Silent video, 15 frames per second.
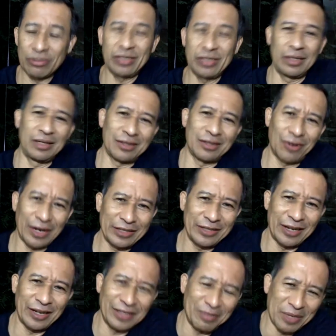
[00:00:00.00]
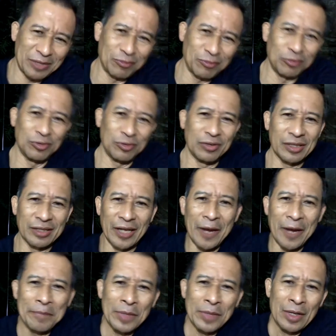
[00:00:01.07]
oksigen kalau istilahnya Mas Gunggung gitu
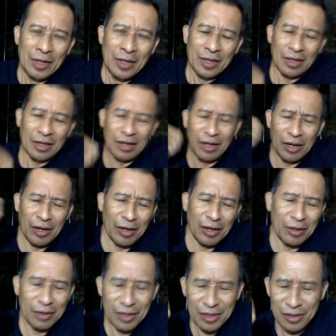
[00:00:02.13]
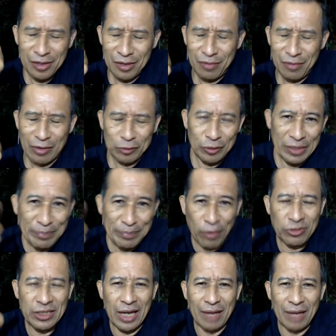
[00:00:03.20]
ya. Eh, waktu
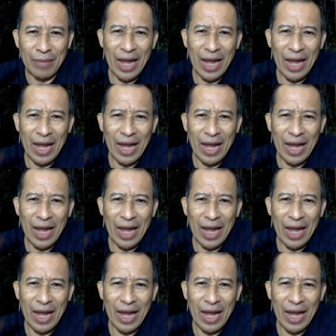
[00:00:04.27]
hipoksia